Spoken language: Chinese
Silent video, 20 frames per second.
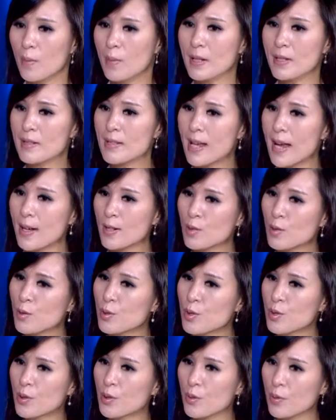们在出
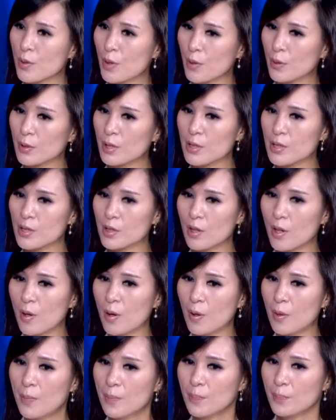去旅游的时
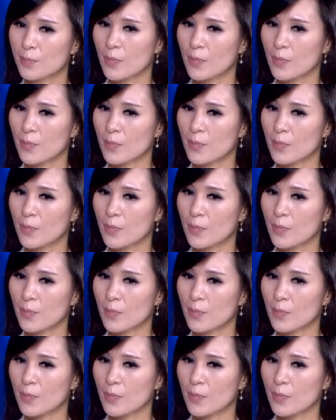候，